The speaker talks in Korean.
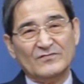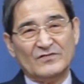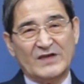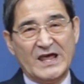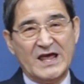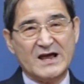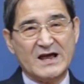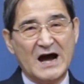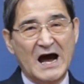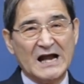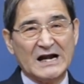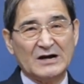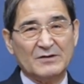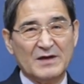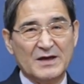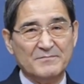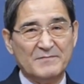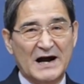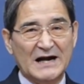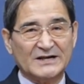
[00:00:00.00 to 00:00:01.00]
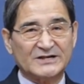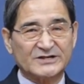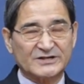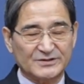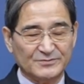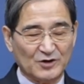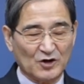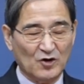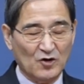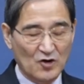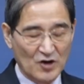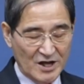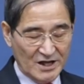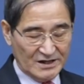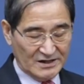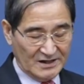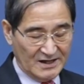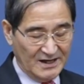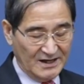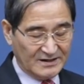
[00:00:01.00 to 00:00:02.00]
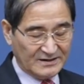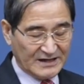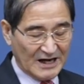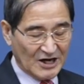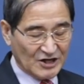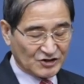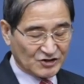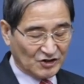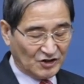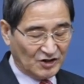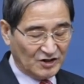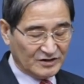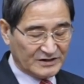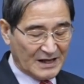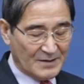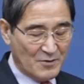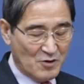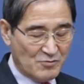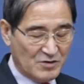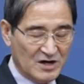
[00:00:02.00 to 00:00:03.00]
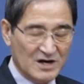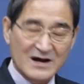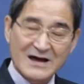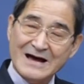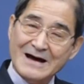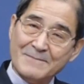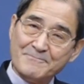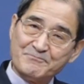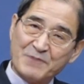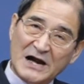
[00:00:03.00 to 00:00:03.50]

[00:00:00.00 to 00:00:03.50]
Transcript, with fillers: 내가 하나님의 말씀으로 이 땅에서 내 몸을